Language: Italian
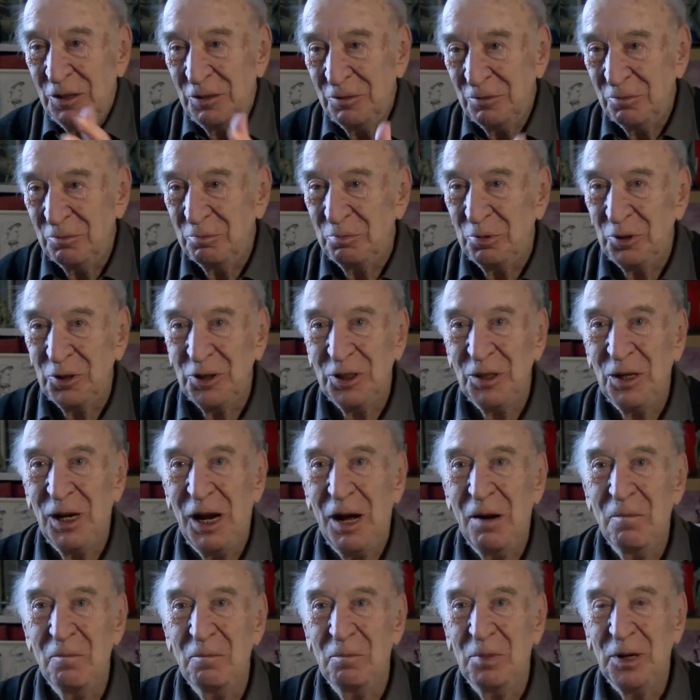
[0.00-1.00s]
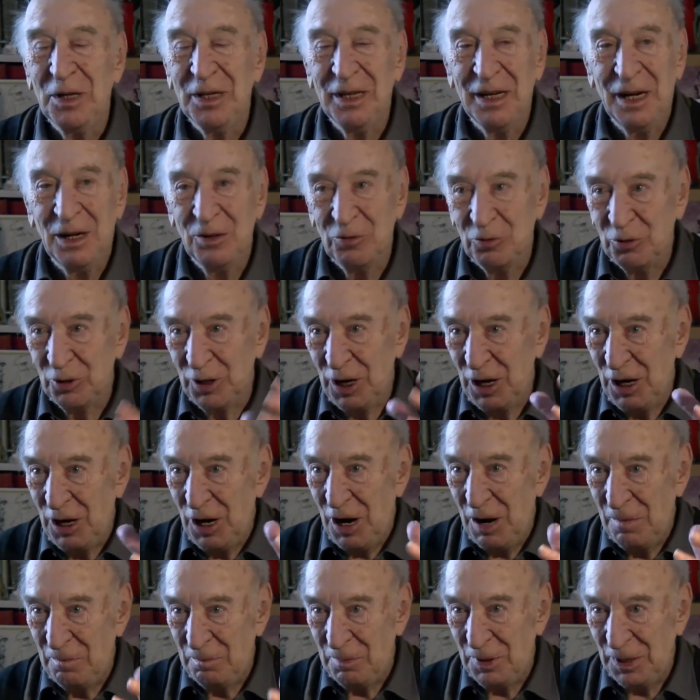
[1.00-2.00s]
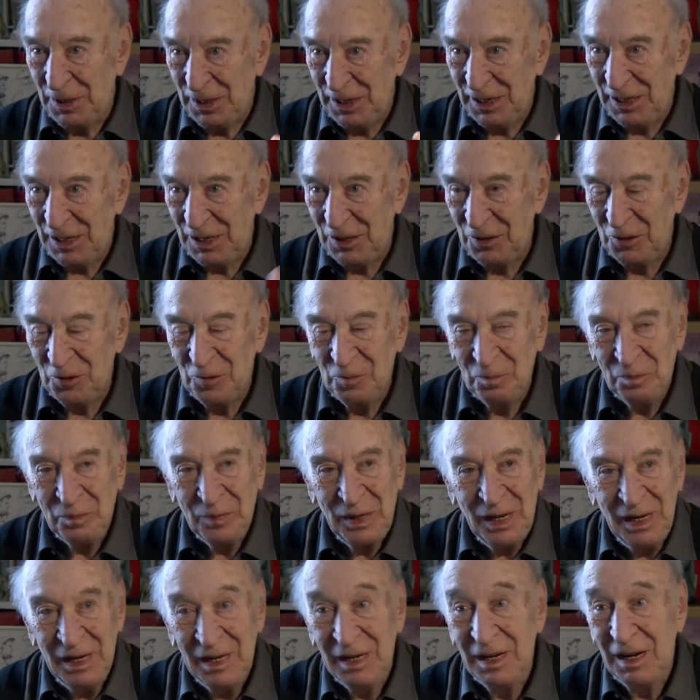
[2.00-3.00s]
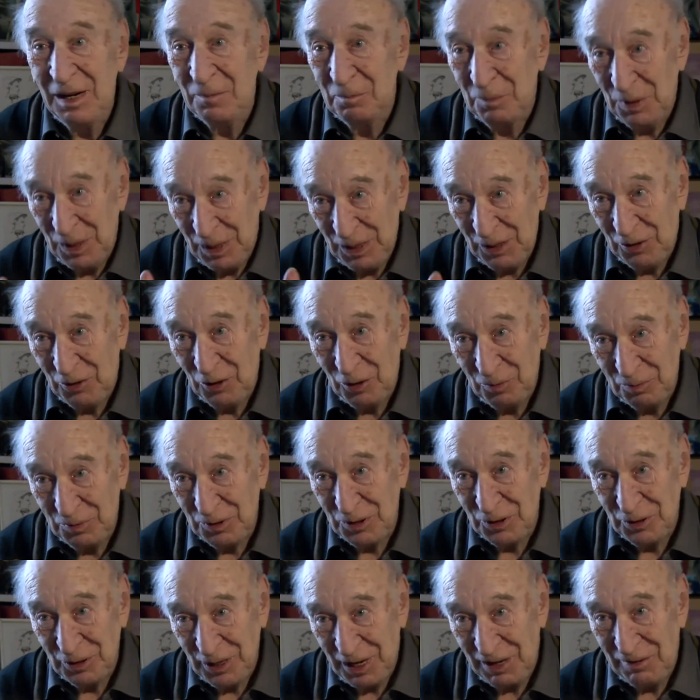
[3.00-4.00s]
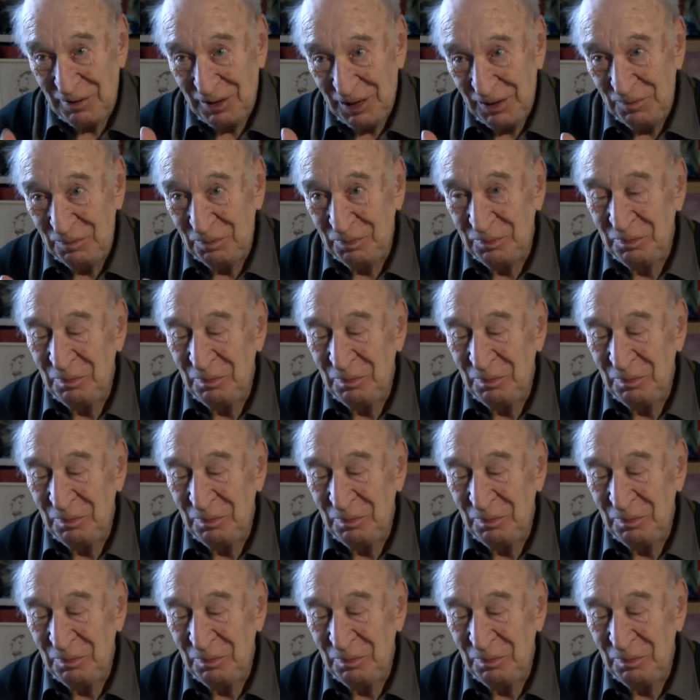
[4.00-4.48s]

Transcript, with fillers: un po' di lampade, allora le lampade erano, la pellicola bisognava,